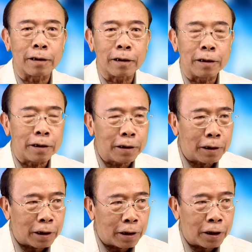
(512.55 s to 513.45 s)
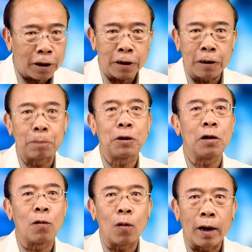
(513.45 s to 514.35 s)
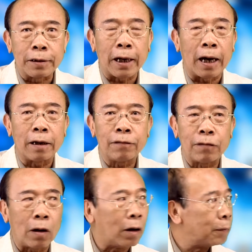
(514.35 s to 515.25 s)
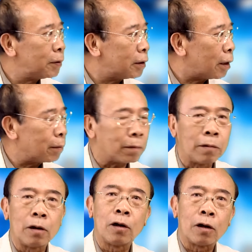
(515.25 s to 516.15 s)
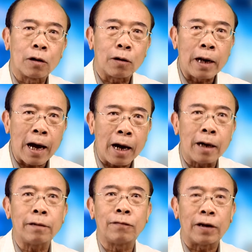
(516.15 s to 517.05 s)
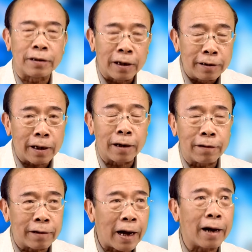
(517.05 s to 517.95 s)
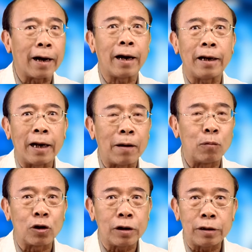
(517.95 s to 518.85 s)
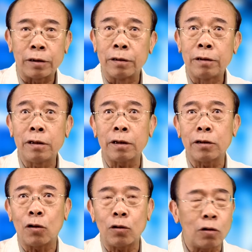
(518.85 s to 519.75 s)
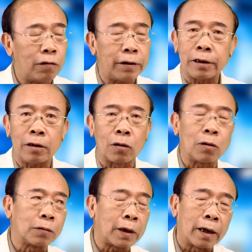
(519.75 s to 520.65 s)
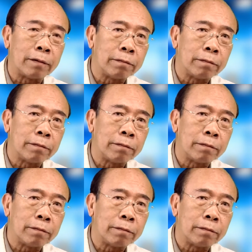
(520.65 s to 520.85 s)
cái uh, lập trường hòa giải và hợp dân tộc nó đang và dần dần nó càng ngày là một cái sự nhức nhối đối với chế độ cộng sản